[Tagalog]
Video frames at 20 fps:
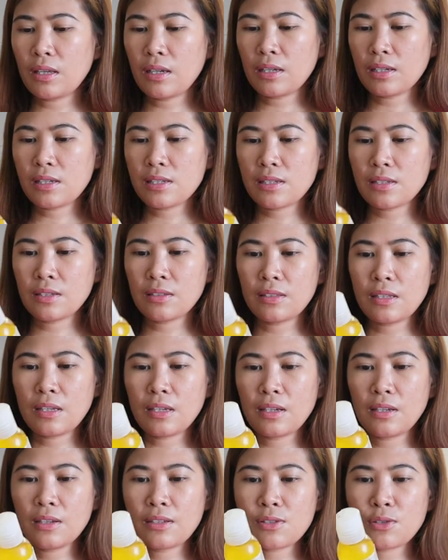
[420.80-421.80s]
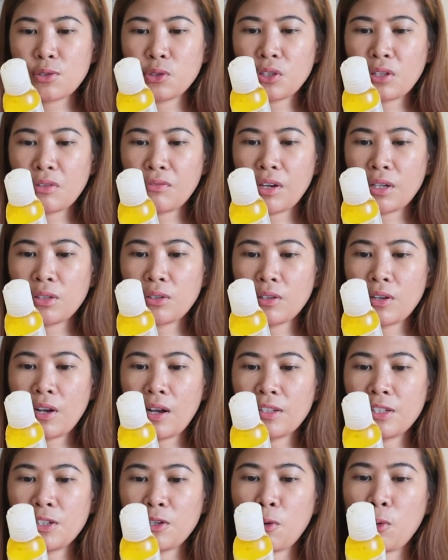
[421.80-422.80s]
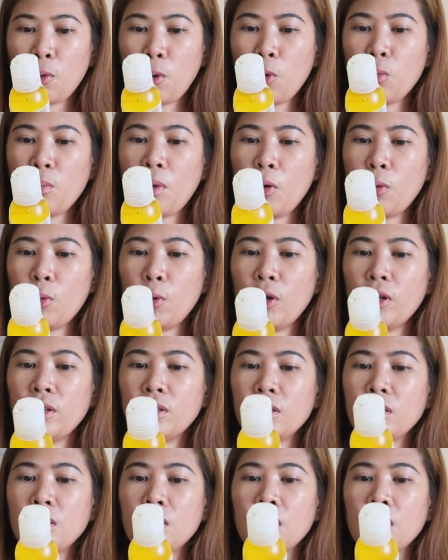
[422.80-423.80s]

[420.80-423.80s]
this, the Certified Organic Jojoba Oil.